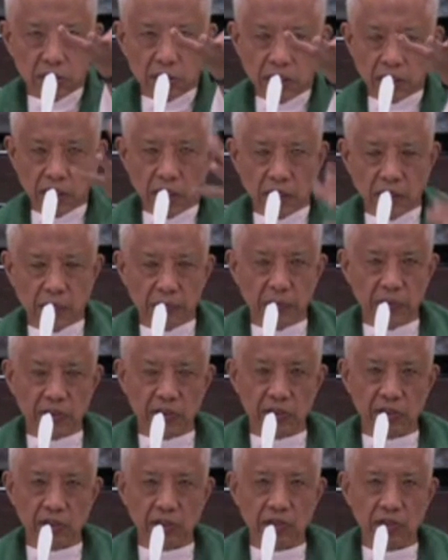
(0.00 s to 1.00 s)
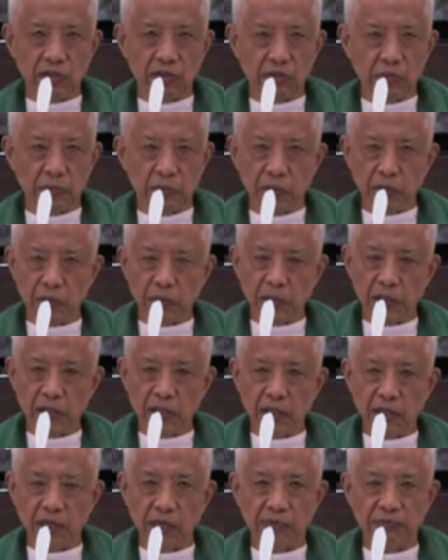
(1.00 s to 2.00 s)
Tatanggapin si Kristo, pero
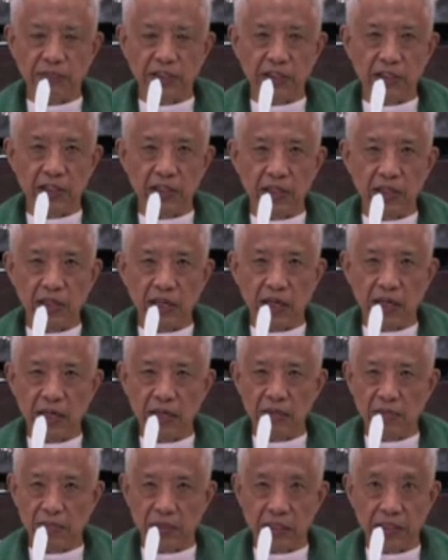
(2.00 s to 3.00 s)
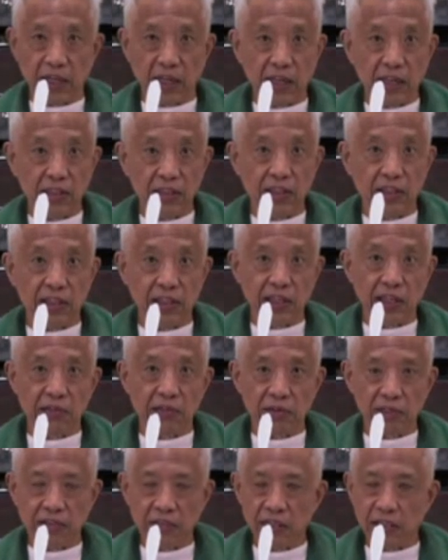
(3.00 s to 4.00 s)
parang cafeteria mentality ang
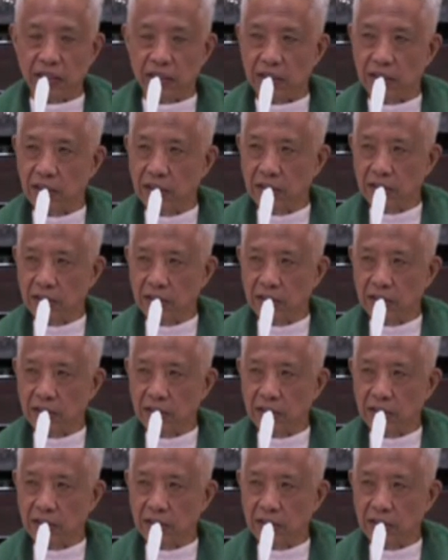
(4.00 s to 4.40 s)
tawag niya eh.